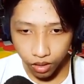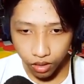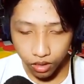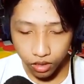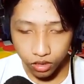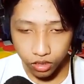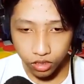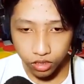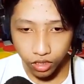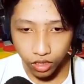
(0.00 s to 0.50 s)

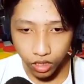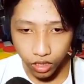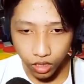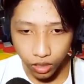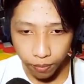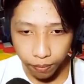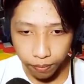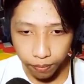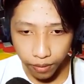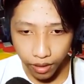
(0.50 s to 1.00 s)

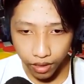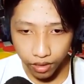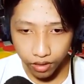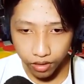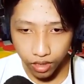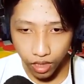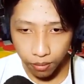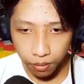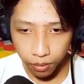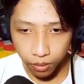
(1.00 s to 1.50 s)
Sip,
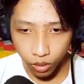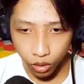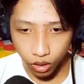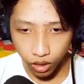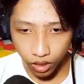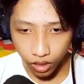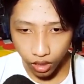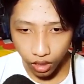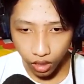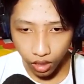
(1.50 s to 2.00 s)
mantap.
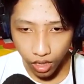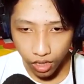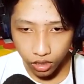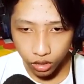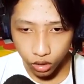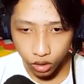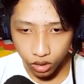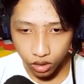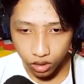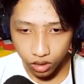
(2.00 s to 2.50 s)
Oke, okay,
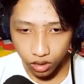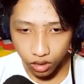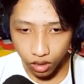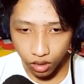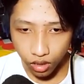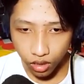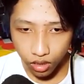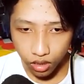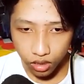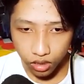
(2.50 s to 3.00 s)
lanjut.
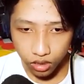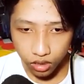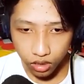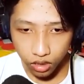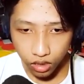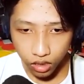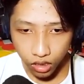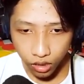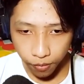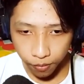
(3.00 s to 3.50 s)

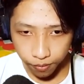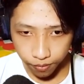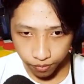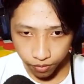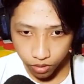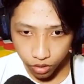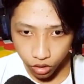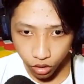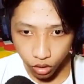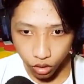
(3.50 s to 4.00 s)
Sip.
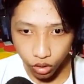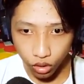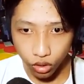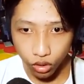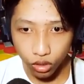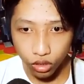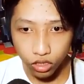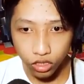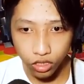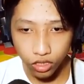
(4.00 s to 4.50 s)

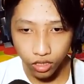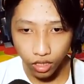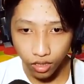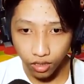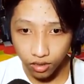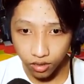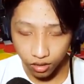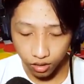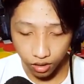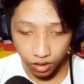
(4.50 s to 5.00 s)
Terus kita ke
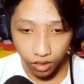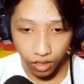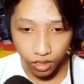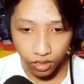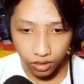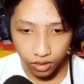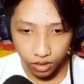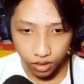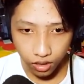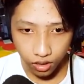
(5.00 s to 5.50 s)
sini,
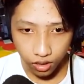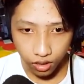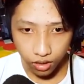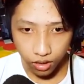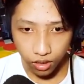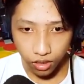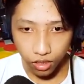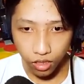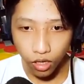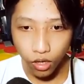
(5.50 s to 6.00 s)
guys.
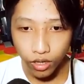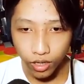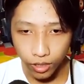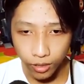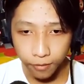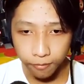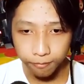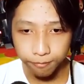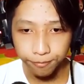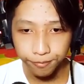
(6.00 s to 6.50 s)
Uh, oke. Okay.
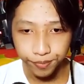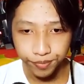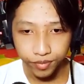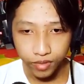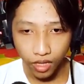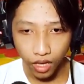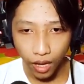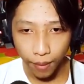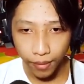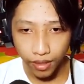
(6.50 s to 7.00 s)

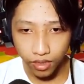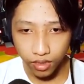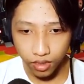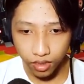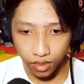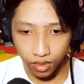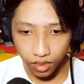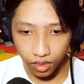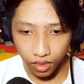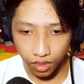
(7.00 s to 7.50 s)
Aman?
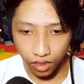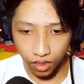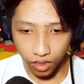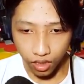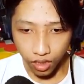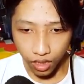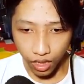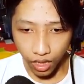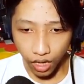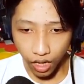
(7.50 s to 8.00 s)

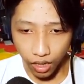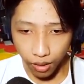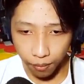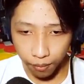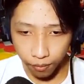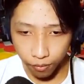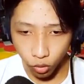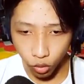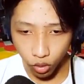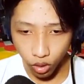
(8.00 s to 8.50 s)

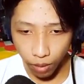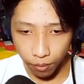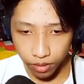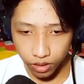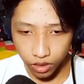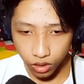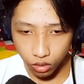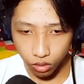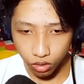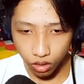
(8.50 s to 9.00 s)
Am, um, uh, hampir
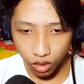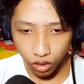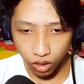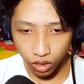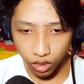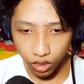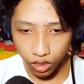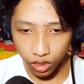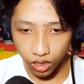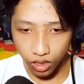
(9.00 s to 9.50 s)
jatuh.
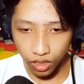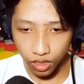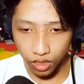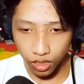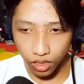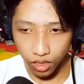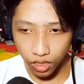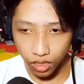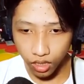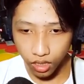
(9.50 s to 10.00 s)
Oke. Okay.
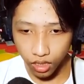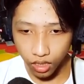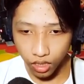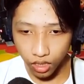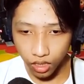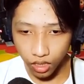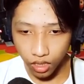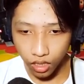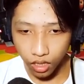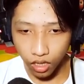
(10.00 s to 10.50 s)

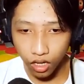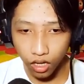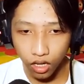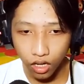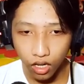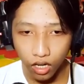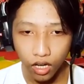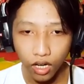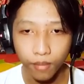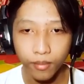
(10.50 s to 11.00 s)

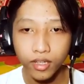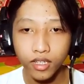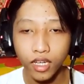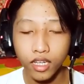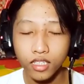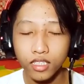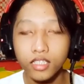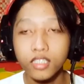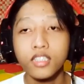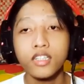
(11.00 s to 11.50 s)
Hah, aman,
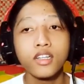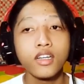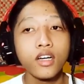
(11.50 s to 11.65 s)
guys.